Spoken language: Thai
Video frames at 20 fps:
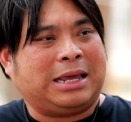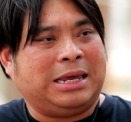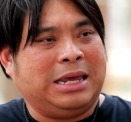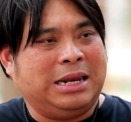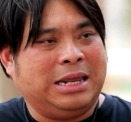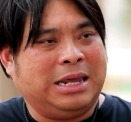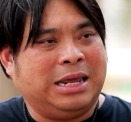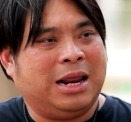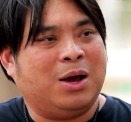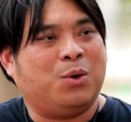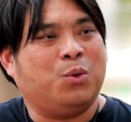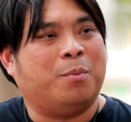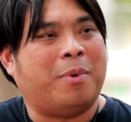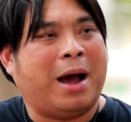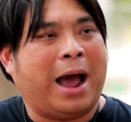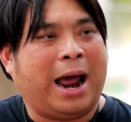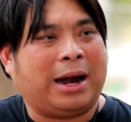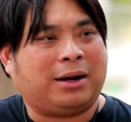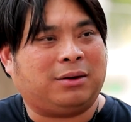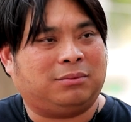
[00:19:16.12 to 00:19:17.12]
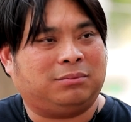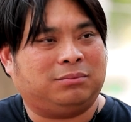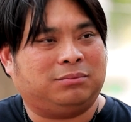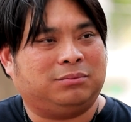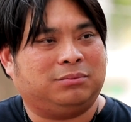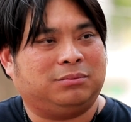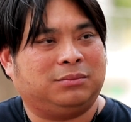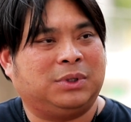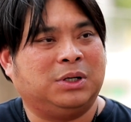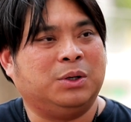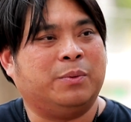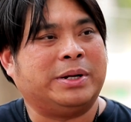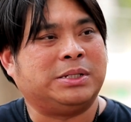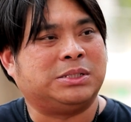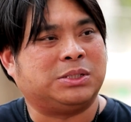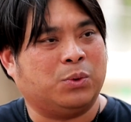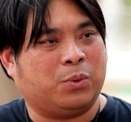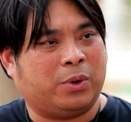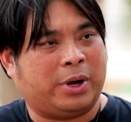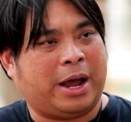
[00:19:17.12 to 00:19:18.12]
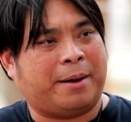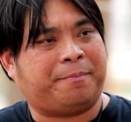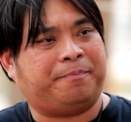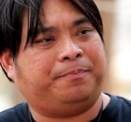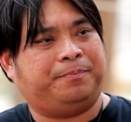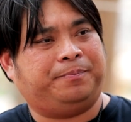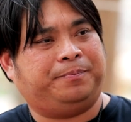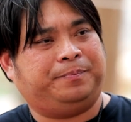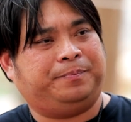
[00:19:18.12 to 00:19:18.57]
ลกินีและอุบาทคือวันศุกร์ครับ